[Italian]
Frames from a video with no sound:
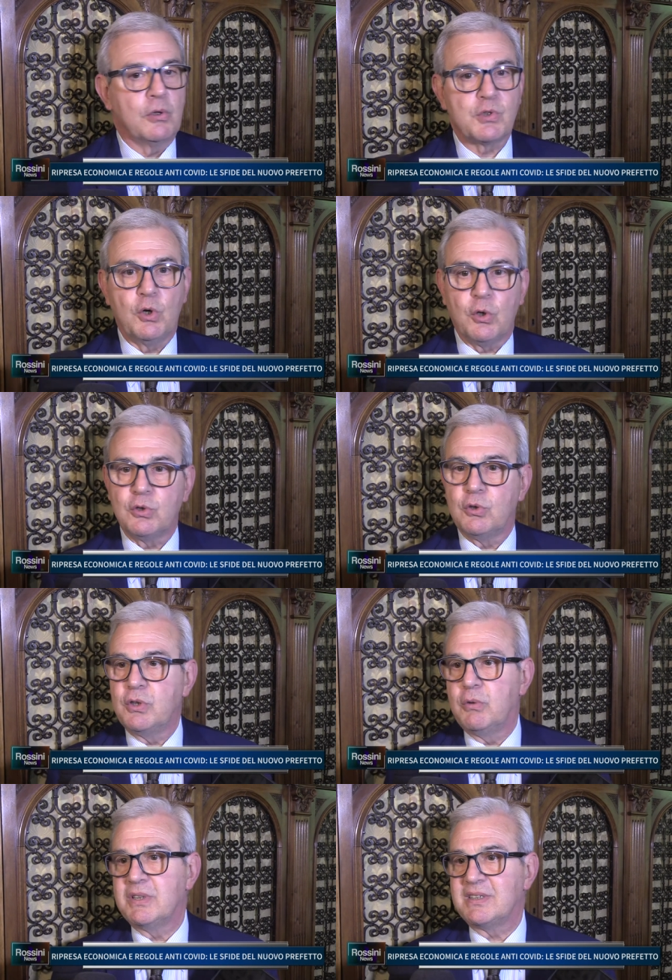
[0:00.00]
lo scotto
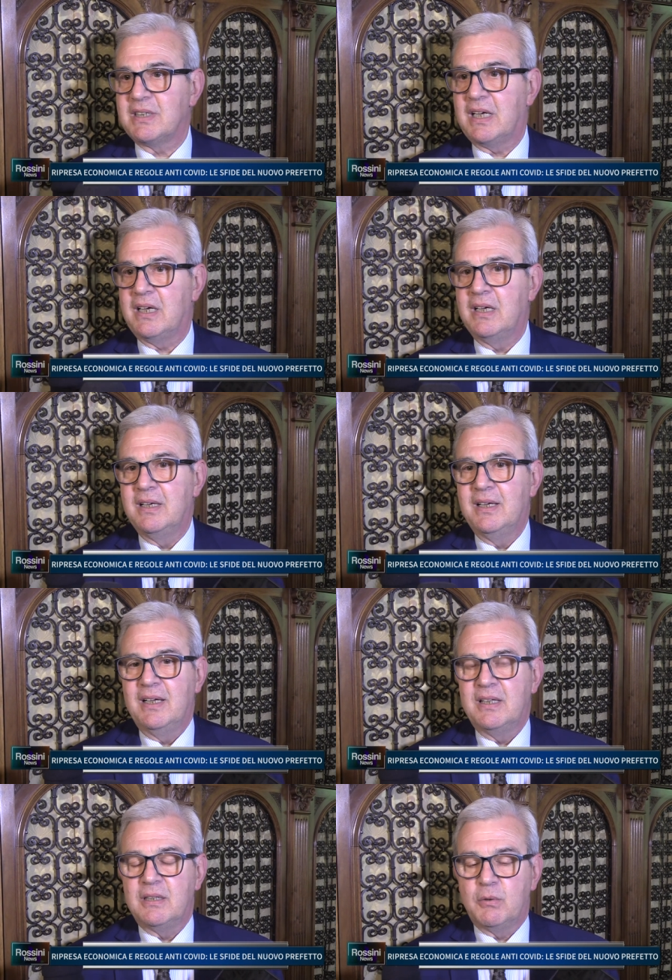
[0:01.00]
di questa,
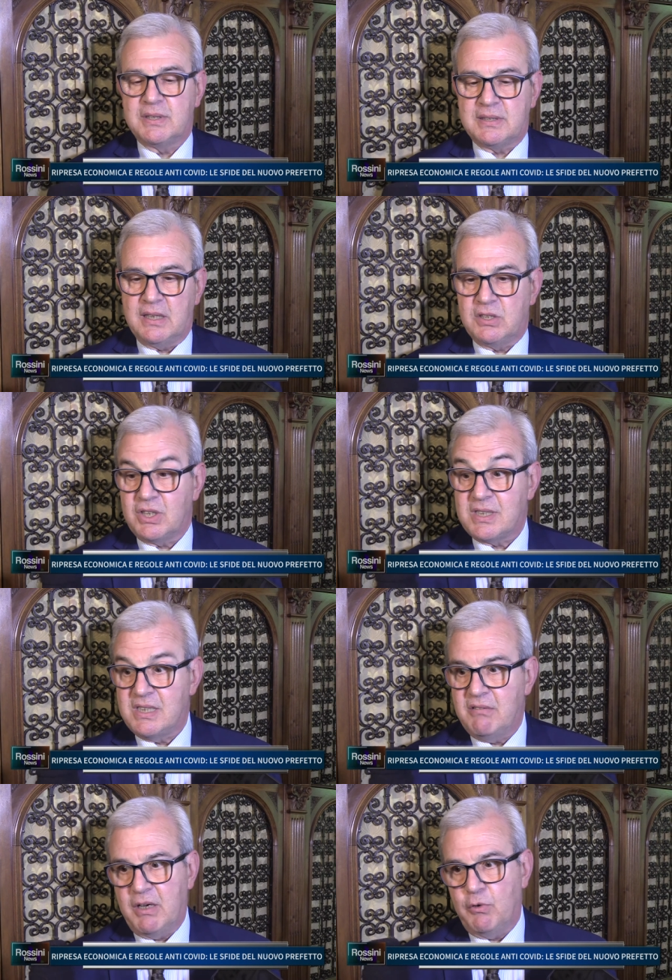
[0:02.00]
di questa eccessiva